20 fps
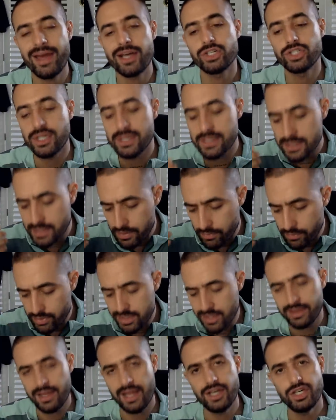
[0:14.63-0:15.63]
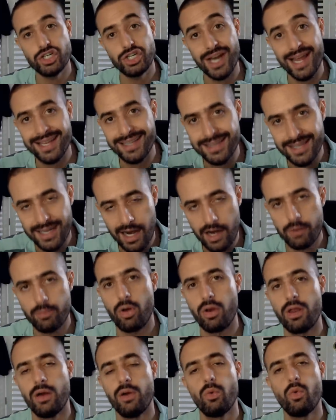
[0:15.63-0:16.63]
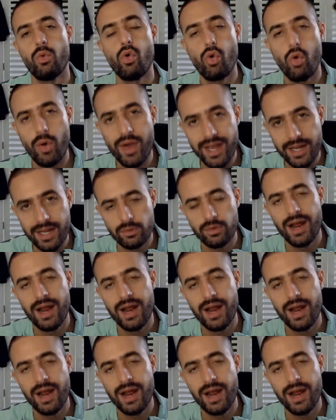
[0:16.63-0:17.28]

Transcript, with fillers: é a chance que você tem de já entrar no bolão concorrendo